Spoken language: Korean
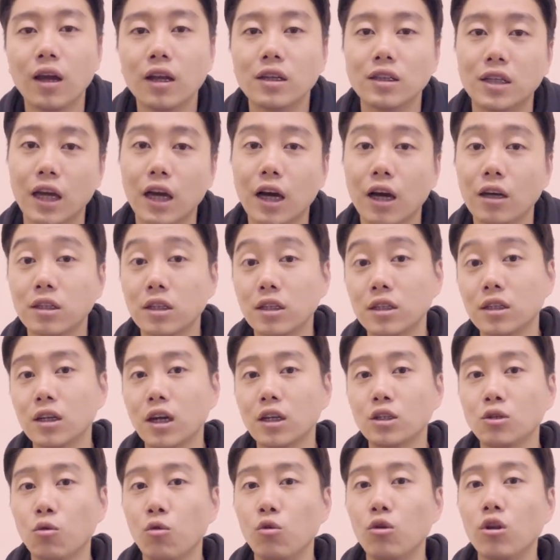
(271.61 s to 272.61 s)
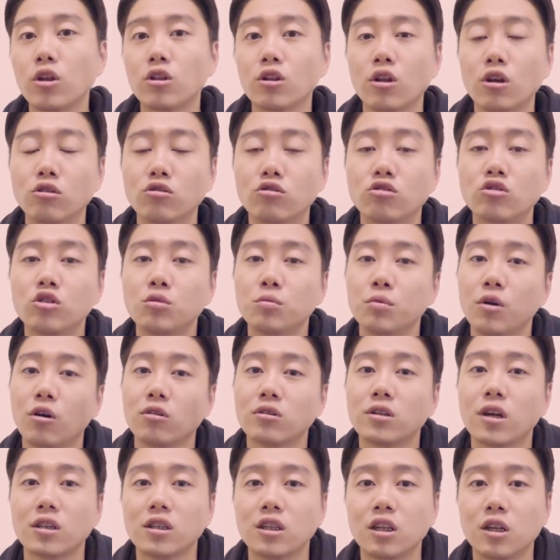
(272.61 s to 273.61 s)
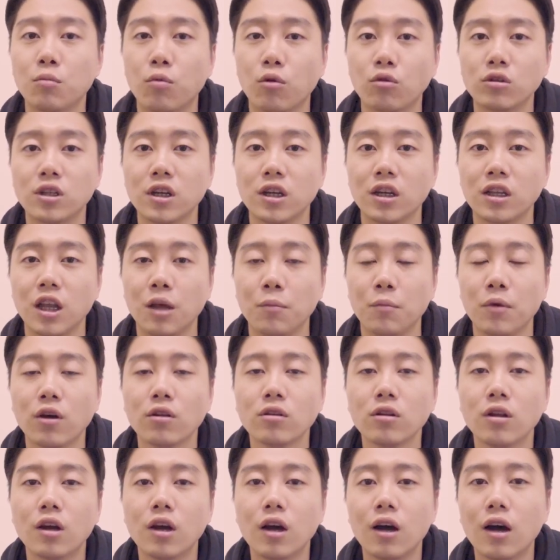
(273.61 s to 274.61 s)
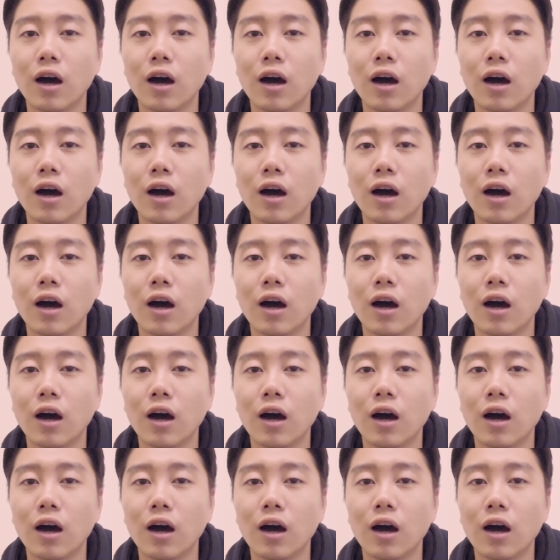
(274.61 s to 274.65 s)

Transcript: 제가 지금까지 올렸던 유튜브 영상들을 보시게 되면